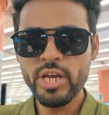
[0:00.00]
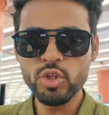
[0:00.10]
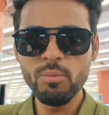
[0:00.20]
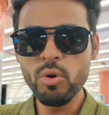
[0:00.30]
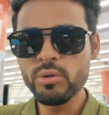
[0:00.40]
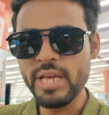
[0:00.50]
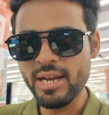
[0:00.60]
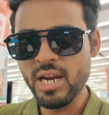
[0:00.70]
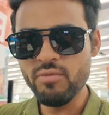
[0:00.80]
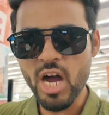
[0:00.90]
ये तुम लोग
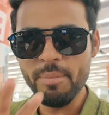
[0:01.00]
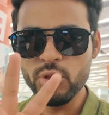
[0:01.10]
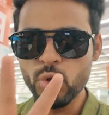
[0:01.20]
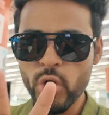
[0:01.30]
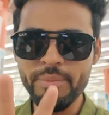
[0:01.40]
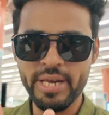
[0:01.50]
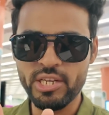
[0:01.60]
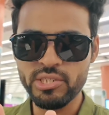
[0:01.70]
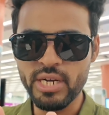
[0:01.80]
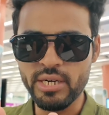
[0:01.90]
देख रहे ना वहाँ पे दो
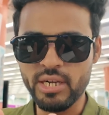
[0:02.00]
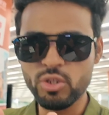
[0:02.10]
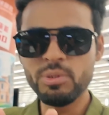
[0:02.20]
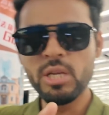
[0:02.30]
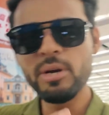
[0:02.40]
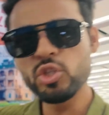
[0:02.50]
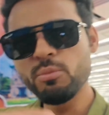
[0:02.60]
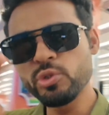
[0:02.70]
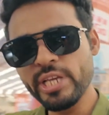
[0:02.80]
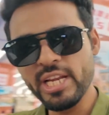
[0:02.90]
इमिग्रेशन सेंटर है तो मतलब कि
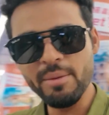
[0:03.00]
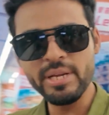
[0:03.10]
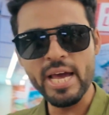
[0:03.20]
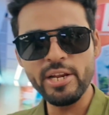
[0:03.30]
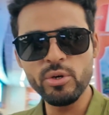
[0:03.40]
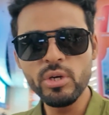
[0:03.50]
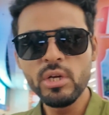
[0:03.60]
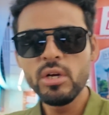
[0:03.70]
तुम उस एरिया में रह रहे हो